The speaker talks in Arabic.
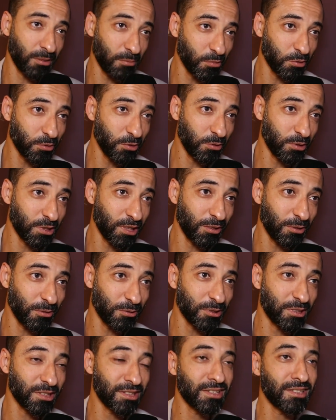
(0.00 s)
الموضوع ديال
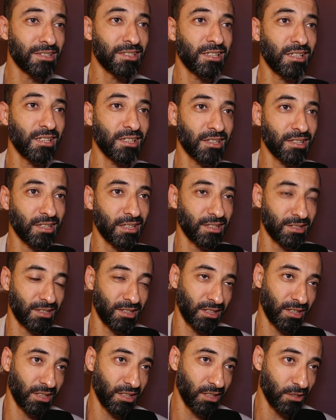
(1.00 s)
الأغنية ديال
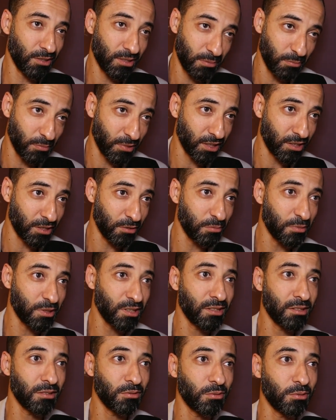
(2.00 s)
كيهضر على عرس
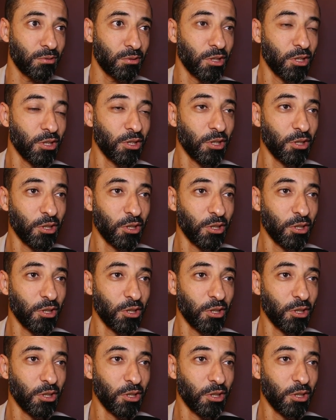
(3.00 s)
مغربي و